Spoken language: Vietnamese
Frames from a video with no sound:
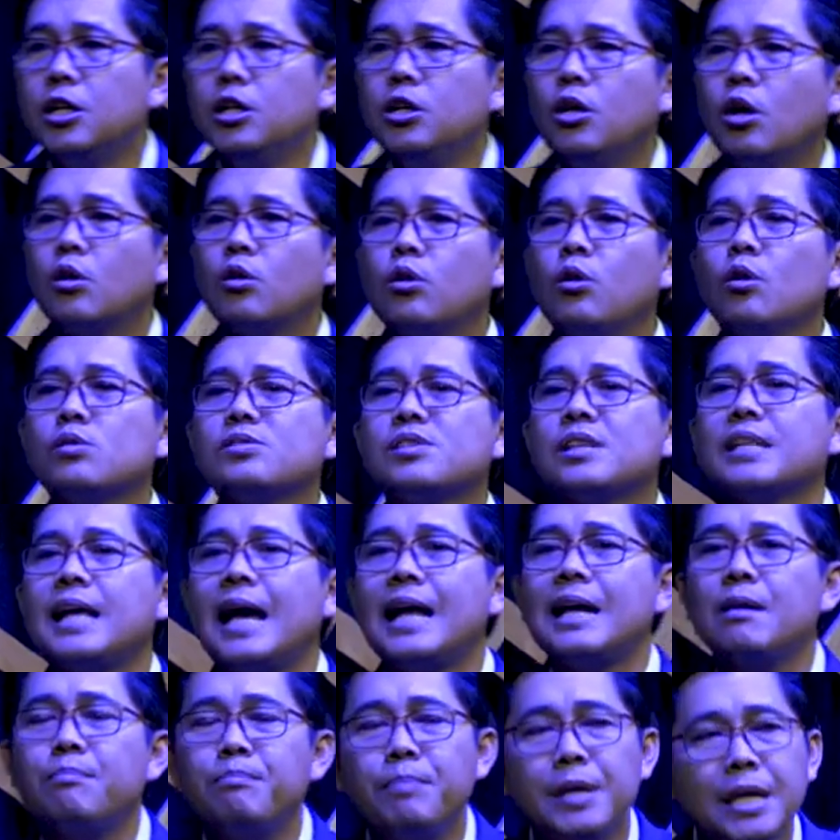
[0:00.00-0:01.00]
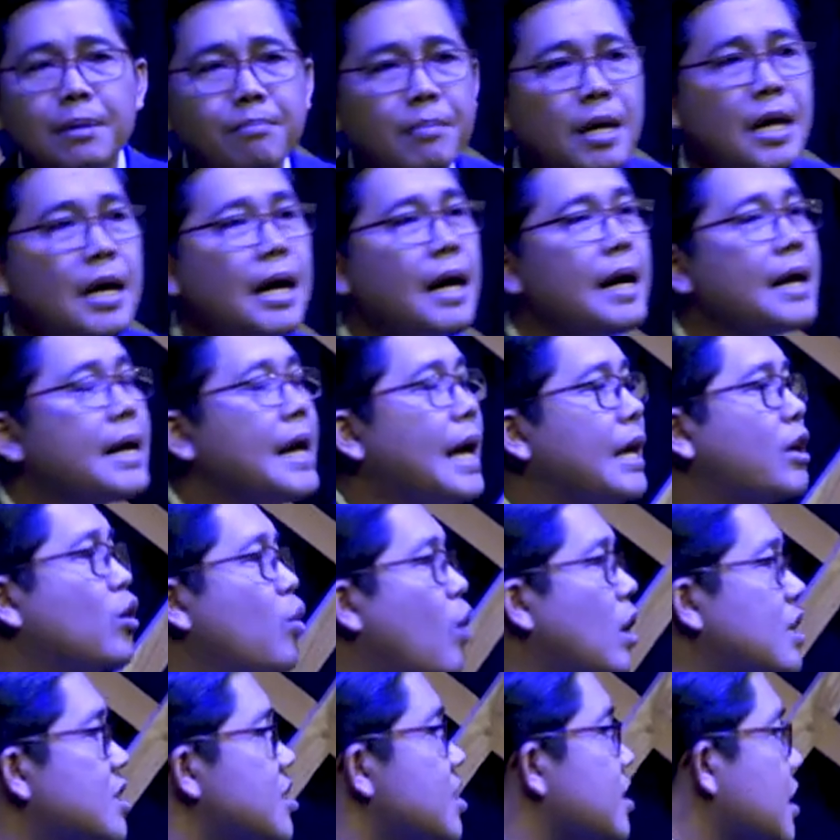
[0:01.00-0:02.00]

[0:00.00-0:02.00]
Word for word: Rư nó khá nông sả than ở phiếp. Đại quát